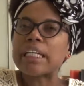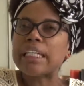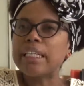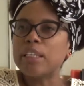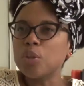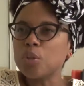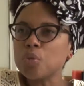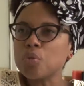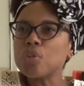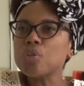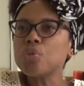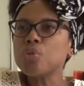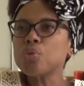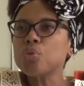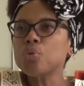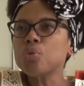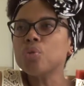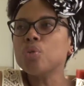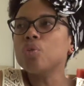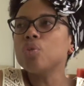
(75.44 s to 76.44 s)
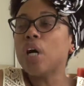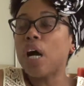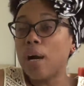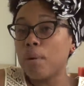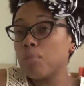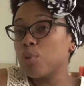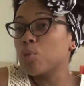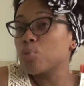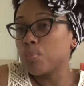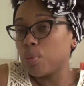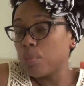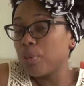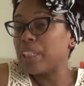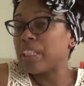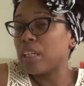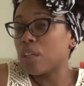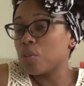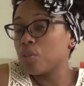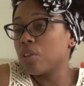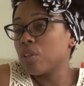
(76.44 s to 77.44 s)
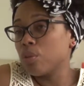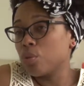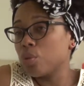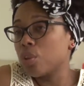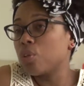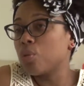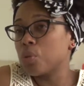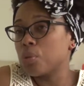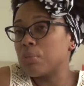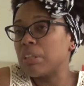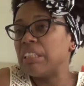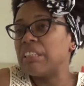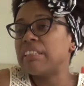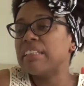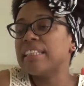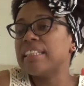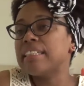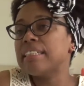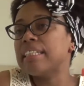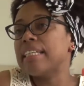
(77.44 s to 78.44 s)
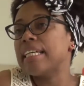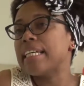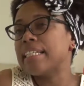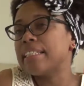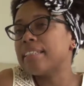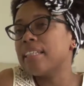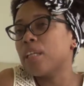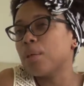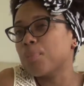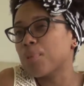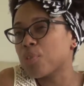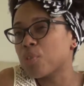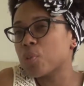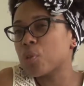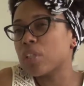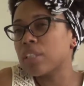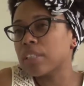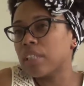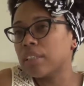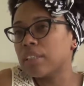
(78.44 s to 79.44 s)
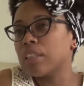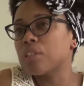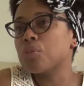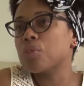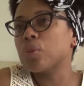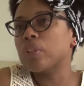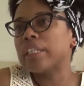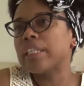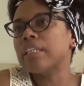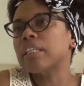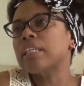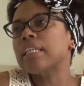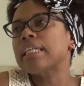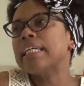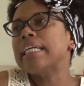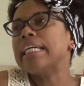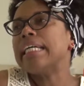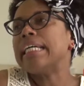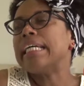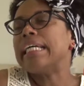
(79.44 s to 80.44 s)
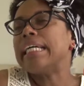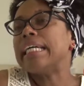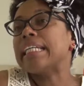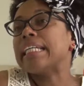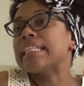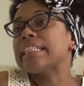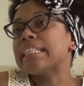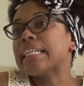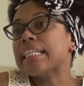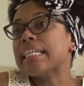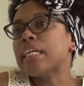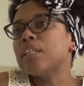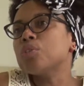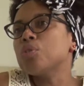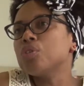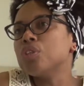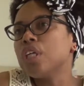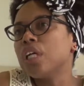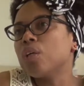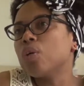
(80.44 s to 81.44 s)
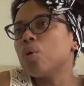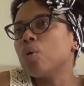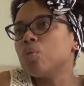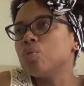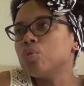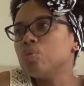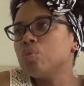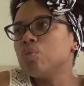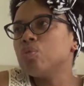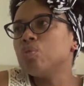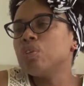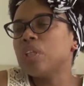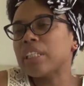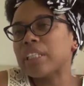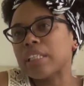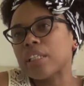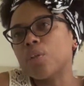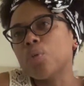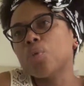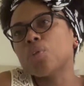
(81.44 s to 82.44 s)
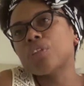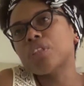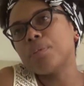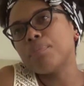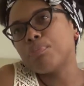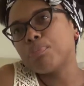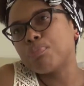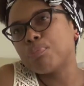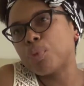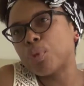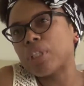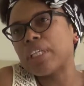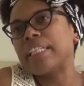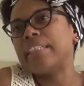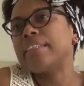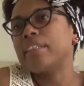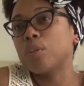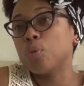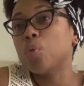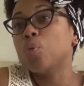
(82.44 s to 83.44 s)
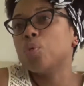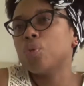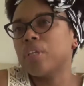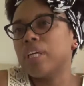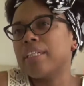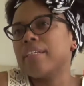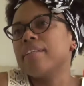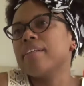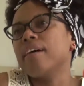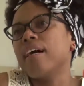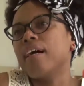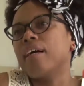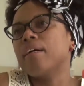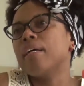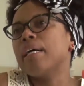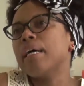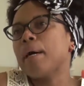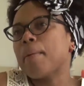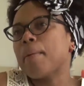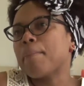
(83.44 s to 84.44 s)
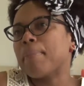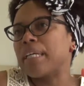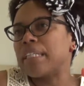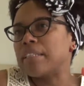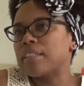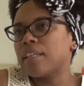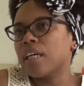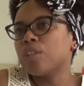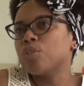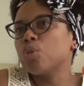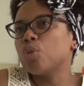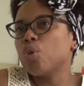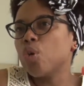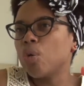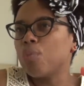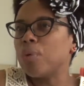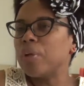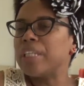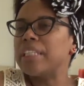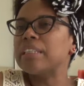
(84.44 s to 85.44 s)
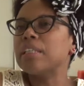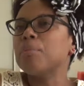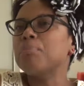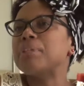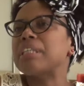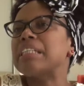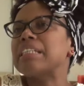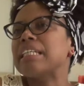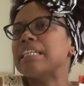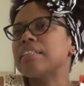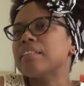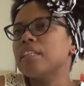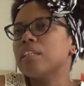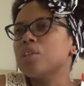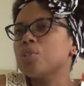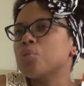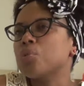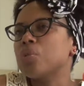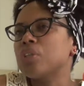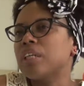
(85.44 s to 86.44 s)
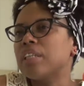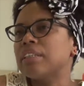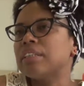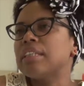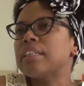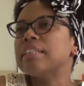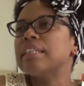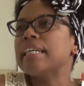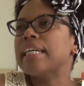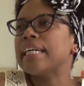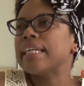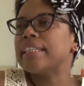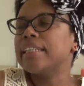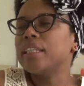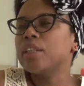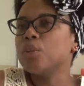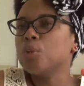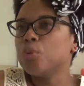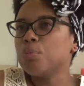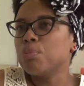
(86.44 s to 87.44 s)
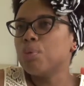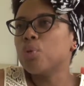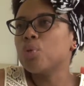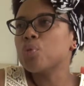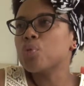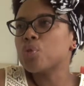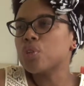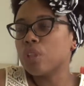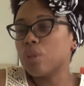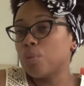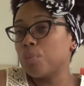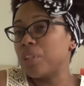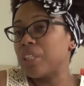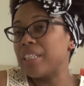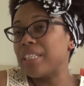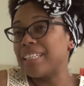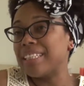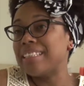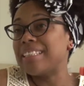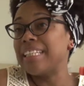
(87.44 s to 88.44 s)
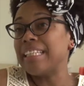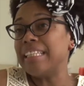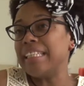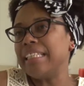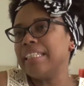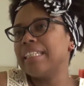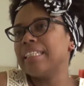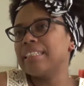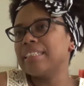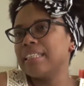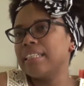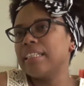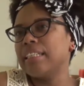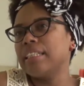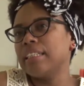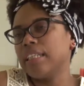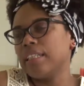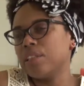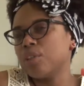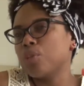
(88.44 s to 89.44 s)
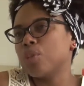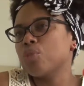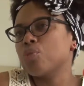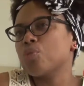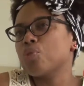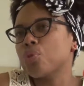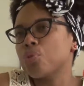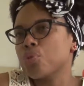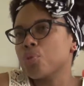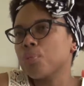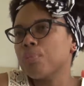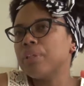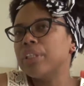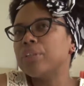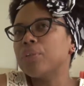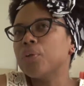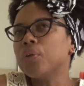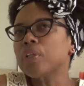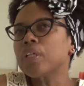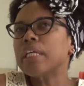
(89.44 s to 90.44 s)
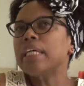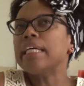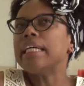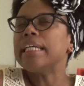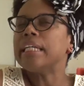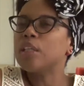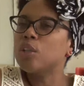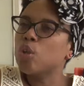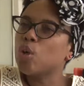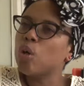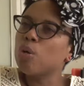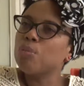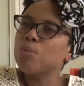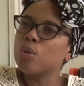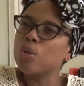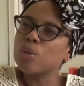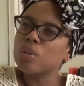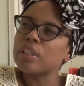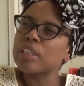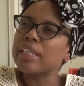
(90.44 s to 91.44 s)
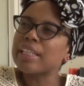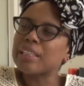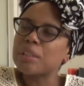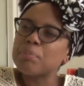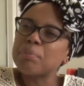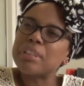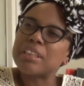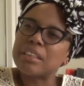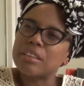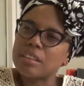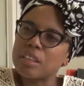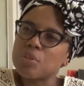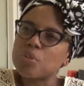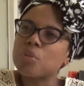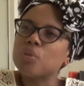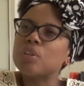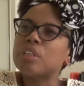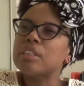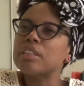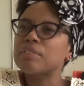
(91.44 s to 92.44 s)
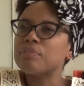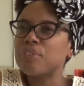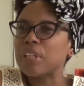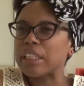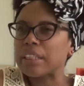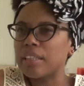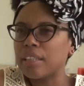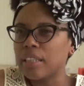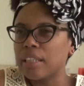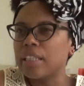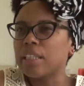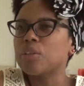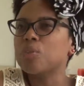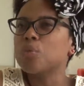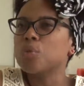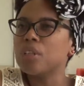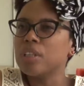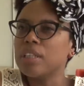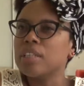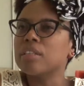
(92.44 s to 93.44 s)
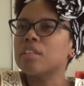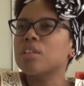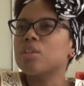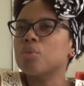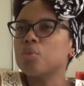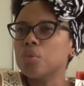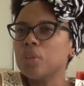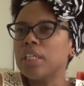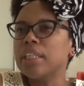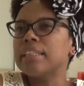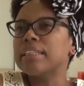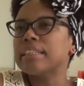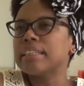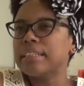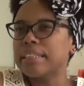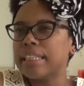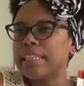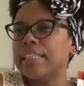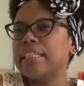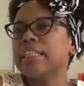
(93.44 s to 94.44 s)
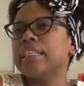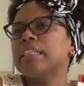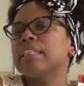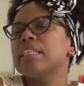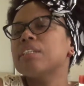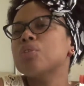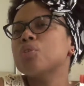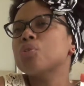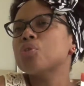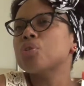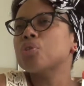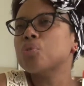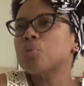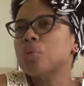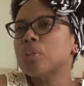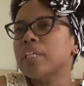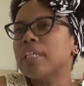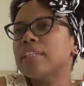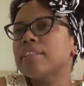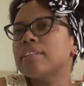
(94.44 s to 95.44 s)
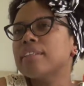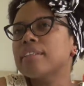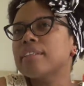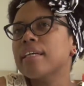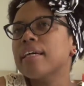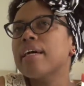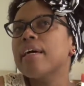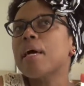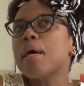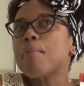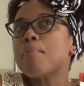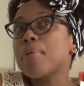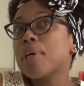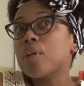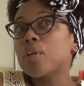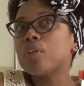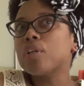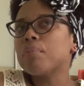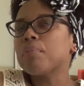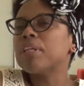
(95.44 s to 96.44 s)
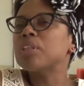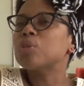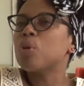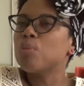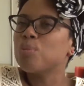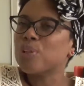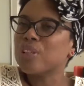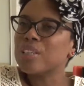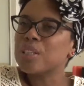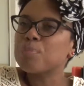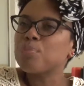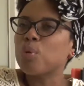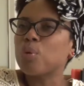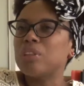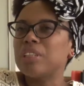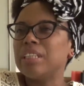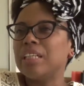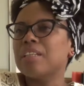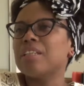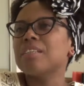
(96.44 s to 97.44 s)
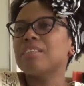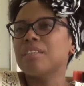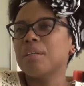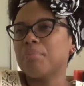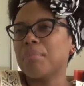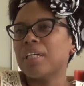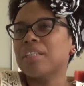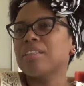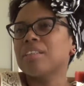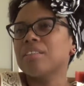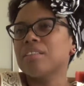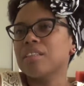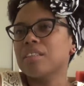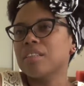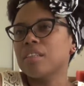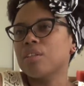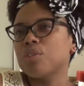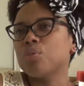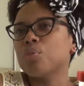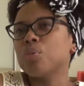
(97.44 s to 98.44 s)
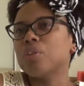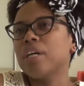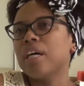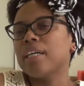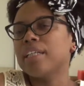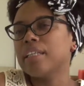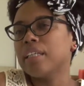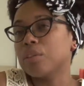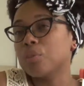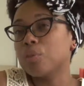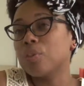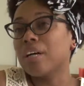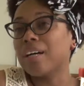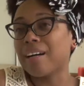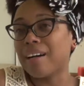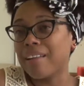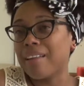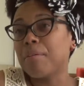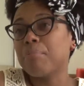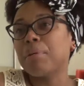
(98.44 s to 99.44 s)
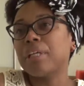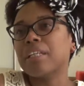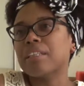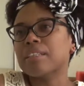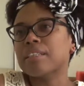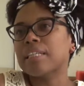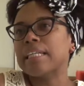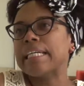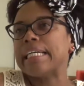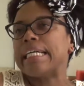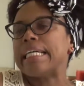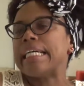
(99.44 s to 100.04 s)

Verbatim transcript: El otro estudio, ambos publicados incluso en 2013, es de la profesora Sandra Soler, en este caso ya con recorte por la interculturalidad, pensando cómo es la presencia de estudiantes de grupos de comunidades étnicas en la institución superior y cómo qué representaciones frente a la lectura y la escritura tenían estos estudiantes, pero además cómo respondían las demandas de escritura y lectura académicas.